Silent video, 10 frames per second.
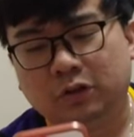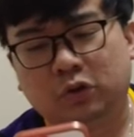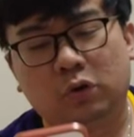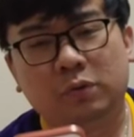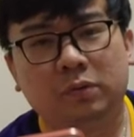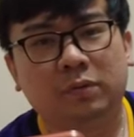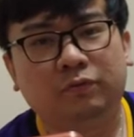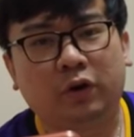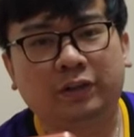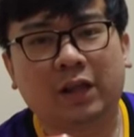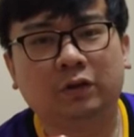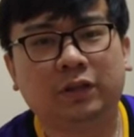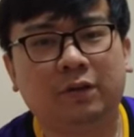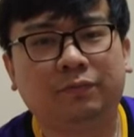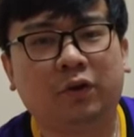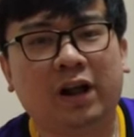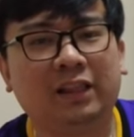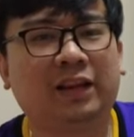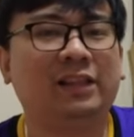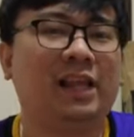So,
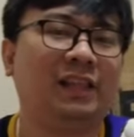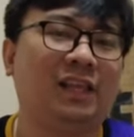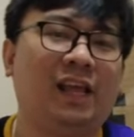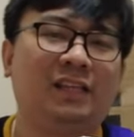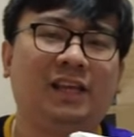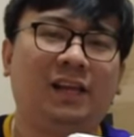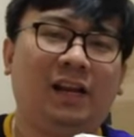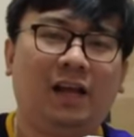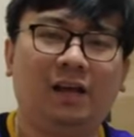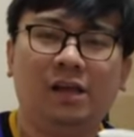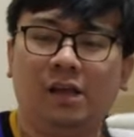4,499 yan na lang.